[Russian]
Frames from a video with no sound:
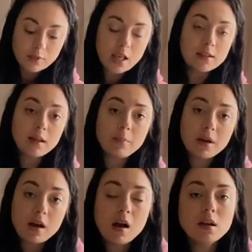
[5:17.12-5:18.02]
На
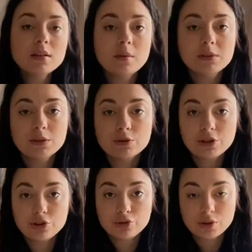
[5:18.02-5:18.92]
бока, там, где вот
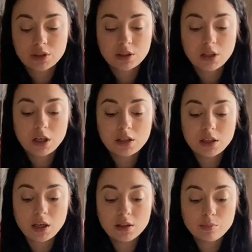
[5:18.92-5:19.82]
решетка, да,
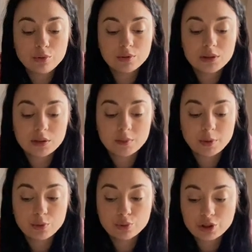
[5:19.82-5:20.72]
я не буду делать
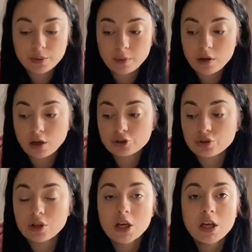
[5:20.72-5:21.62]
подушки пока
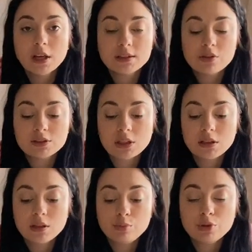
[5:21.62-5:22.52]
что. С одной
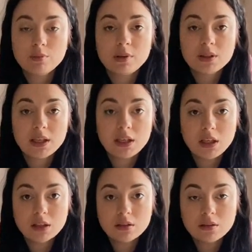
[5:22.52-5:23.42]
стороны будет
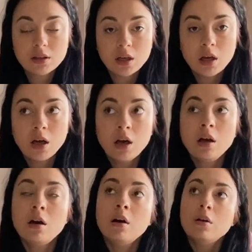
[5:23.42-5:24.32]
балдахин,
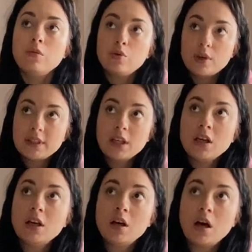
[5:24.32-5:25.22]
вот.
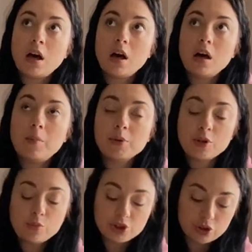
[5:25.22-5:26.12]
А
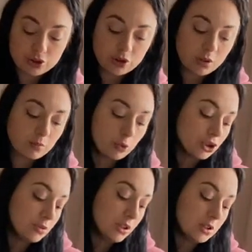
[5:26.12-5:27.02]
потом уже что-то,
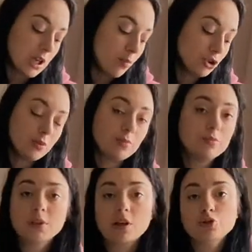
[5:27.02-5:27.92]
может, не знаю, может,
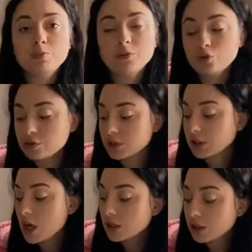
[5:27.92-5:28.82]
закажу повторно
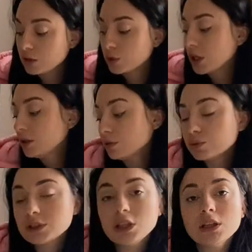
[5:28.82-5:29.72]
ткань или какие-то
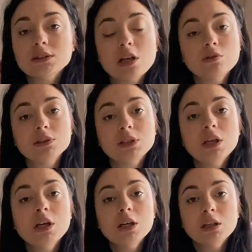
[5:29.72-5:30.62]
куски останутся.
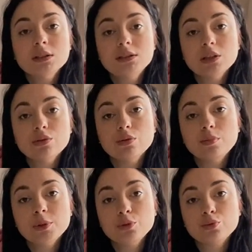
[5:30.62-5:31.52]
Сделаю
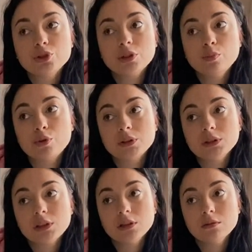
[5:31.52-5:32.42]
подушки,
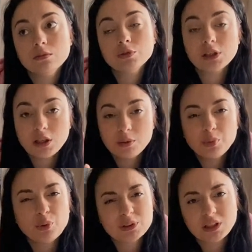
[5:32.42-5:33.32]
бортики. Ну, такие
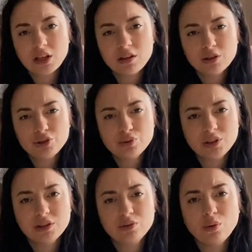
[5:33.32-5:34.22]
плоские. Не хочу вот
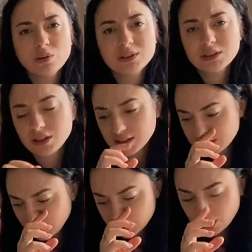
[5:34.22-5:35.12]
эти толстые
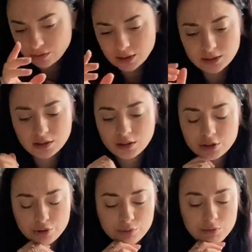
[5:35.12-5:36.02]
косички, вот эти не
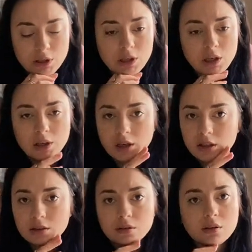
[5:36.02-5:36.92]
хочу.
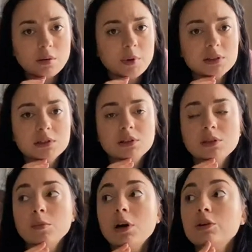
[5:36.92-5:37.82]
Они только место
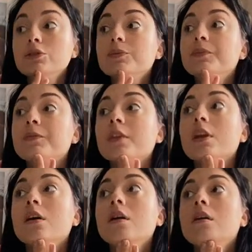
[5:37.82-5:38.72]
занимают.
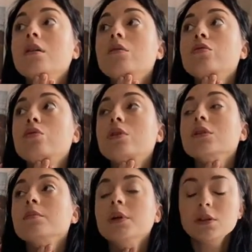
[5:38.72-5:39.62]
Вот.
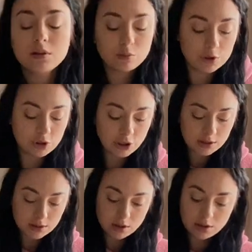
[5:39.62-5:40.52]
Поэтому
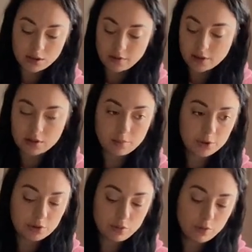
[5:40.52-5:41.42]
сейчас, наверное,
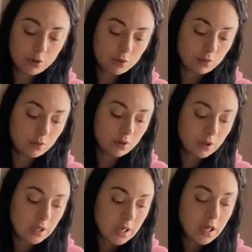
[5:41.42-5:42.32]
потихоньку
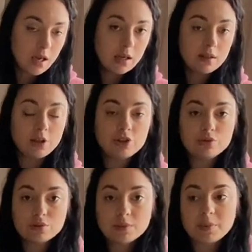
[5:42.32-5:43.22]

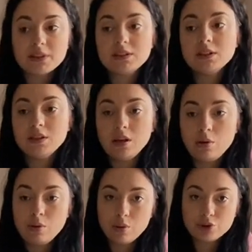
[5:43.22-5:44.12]
начну с простыни. Фух,